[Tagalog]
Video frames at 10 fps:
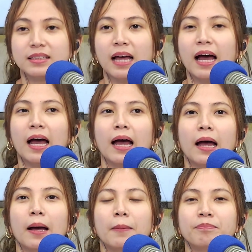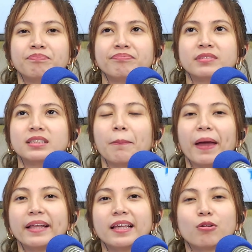um,
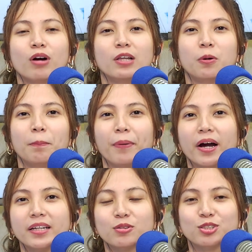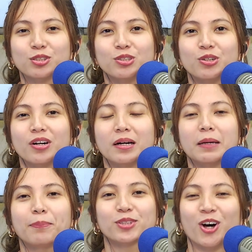depende kung anong part gusto nyong
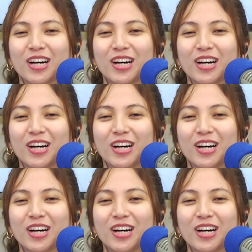iputok.